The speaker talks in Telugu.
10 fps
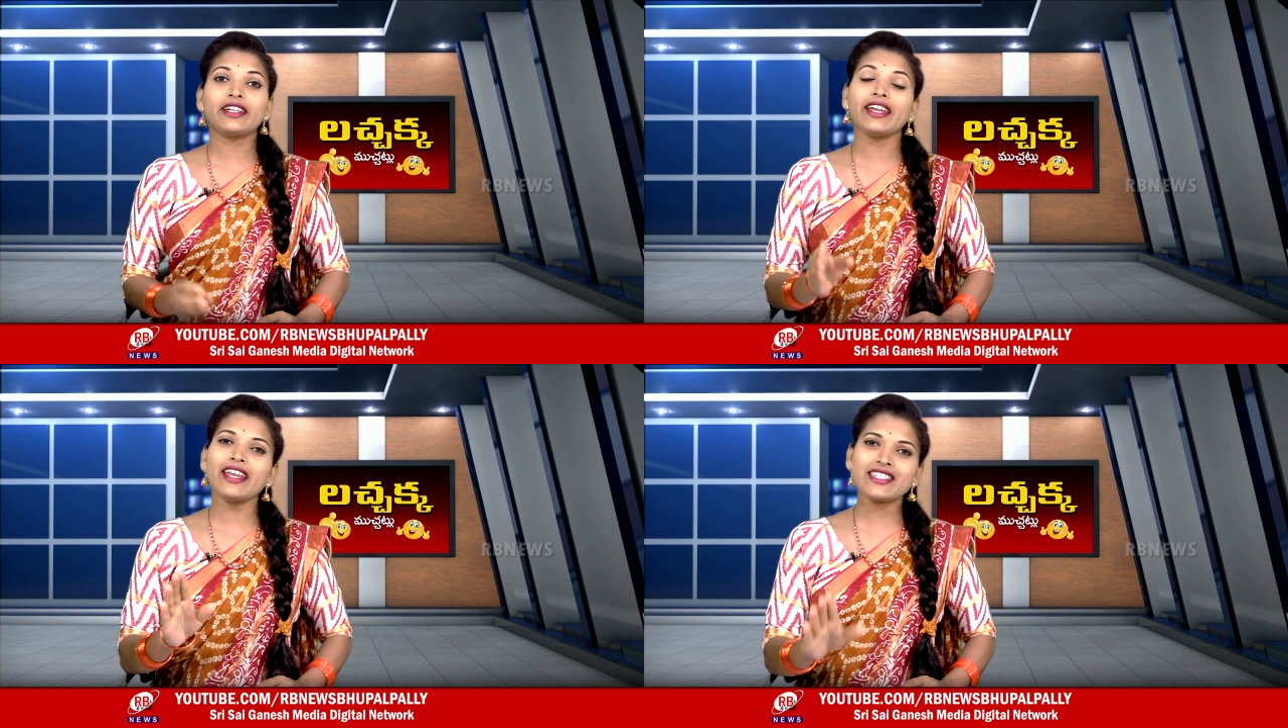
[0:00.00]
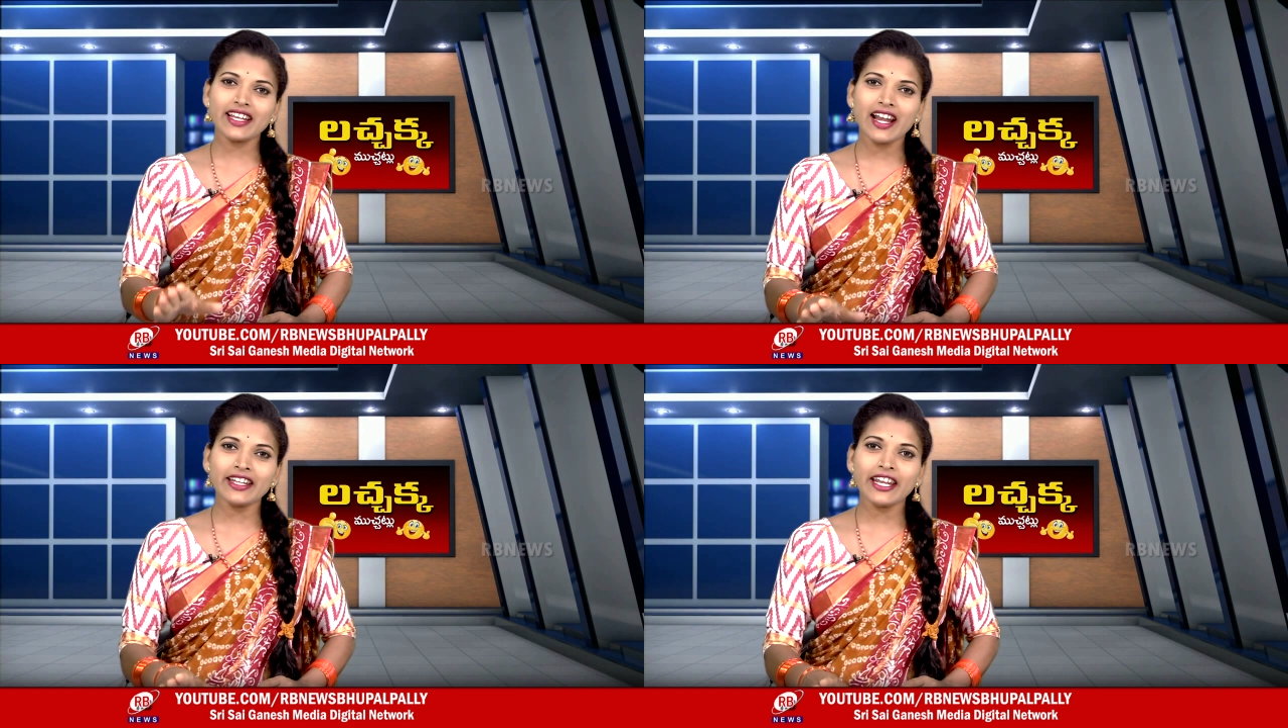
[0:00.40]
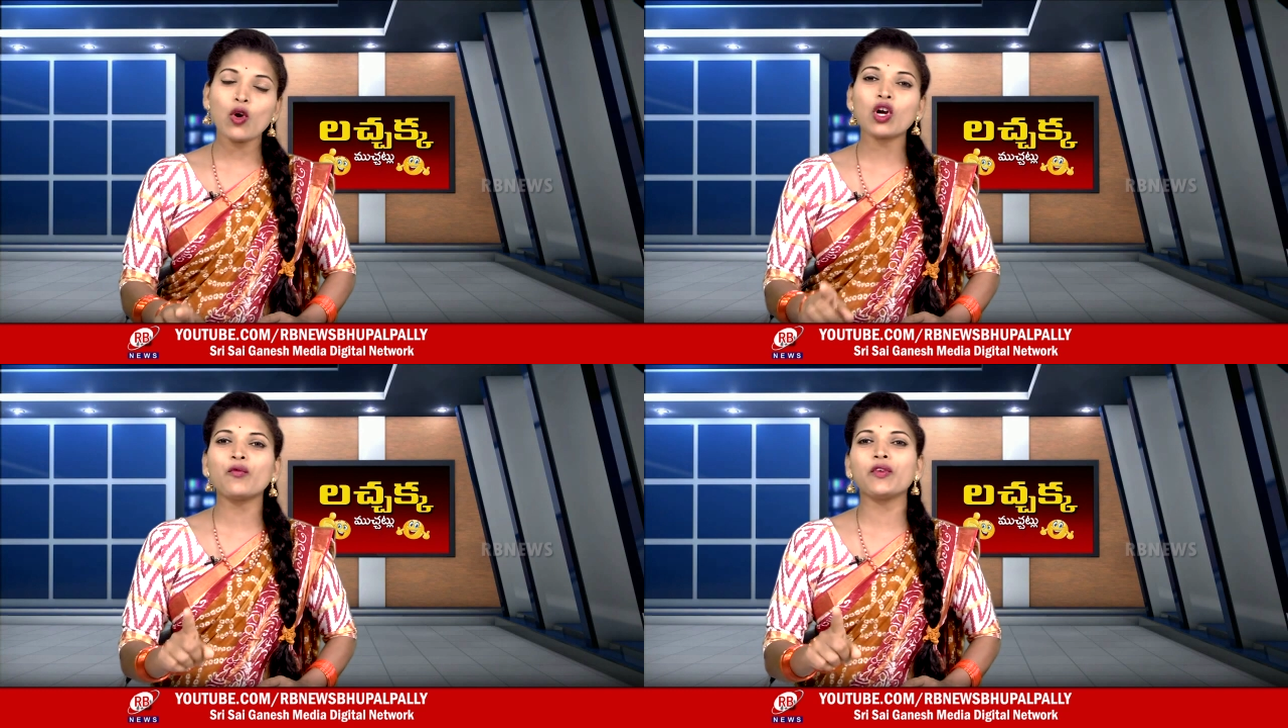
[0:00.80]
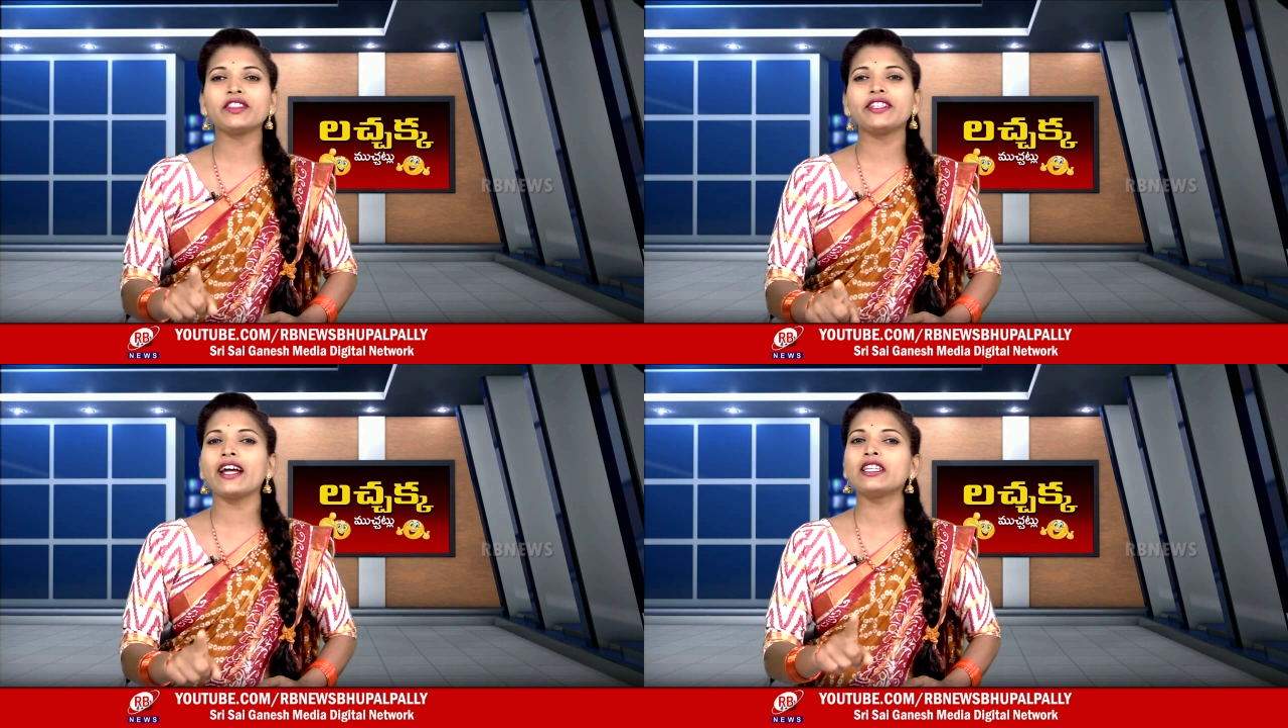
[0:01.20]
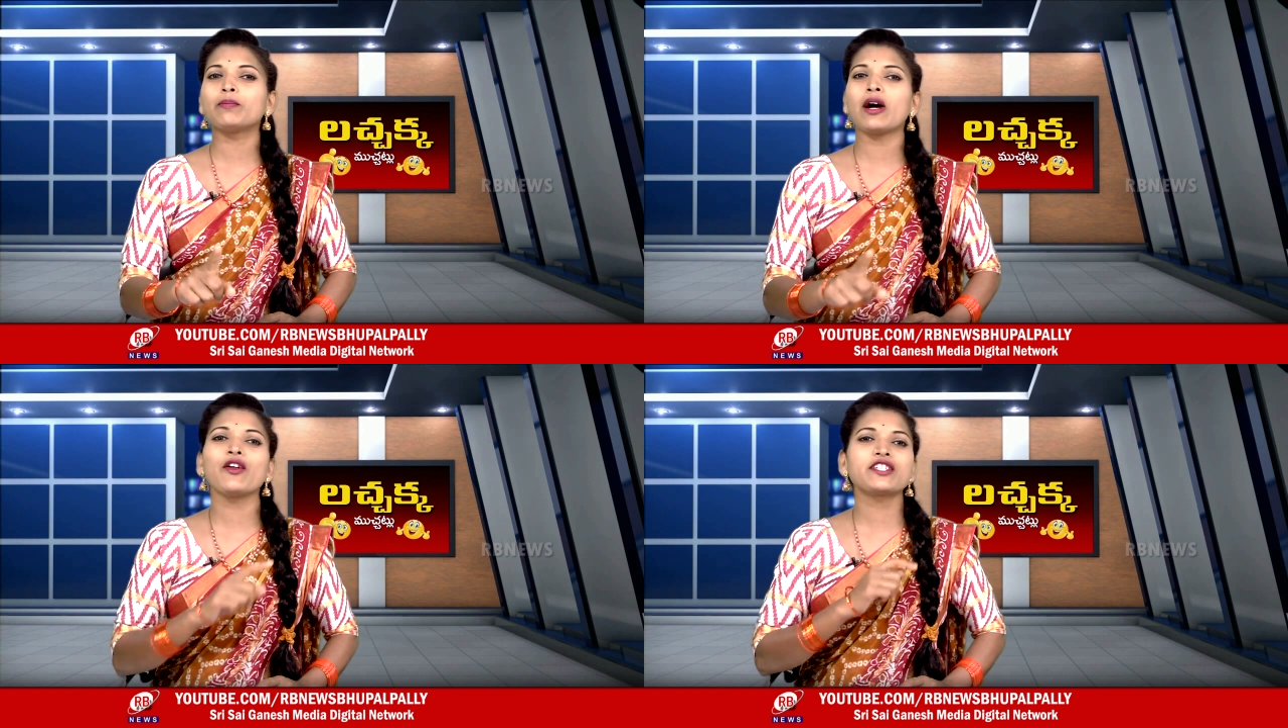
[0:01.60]
టీచర్ అంటే ఒక విద్యార్థి
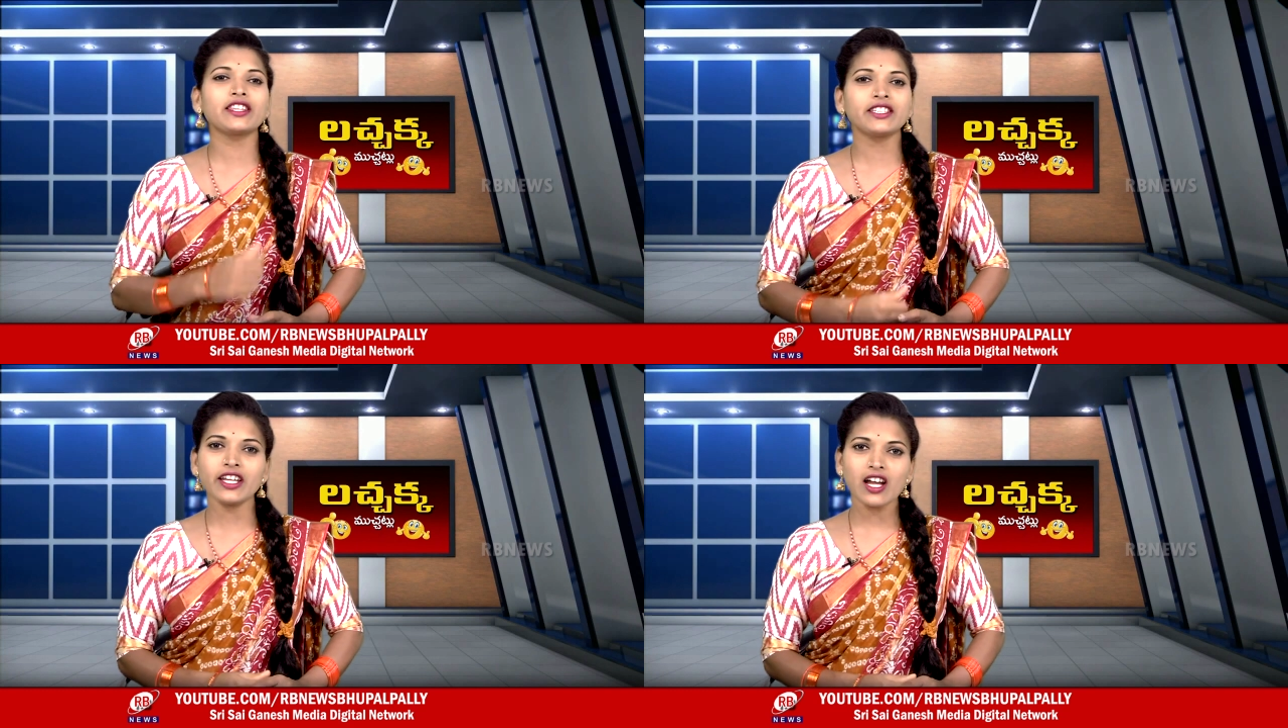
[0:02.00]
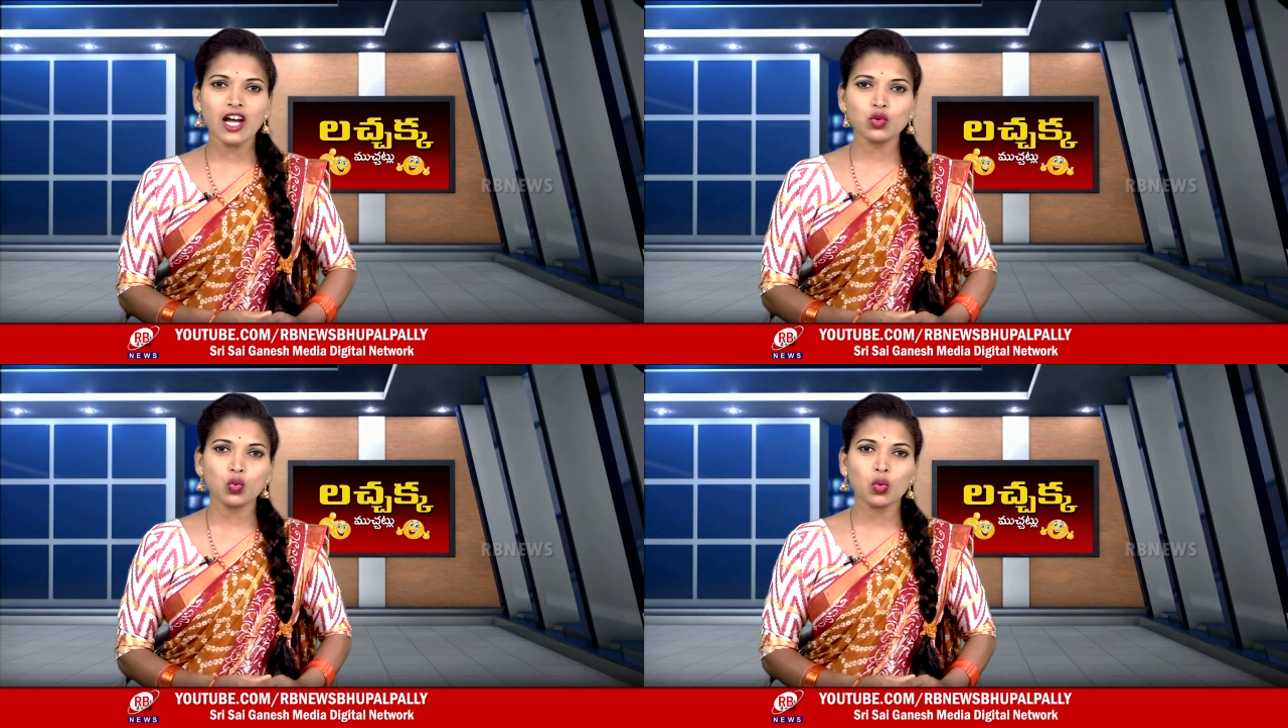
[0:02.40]
భవిష్యత్తునే కాదు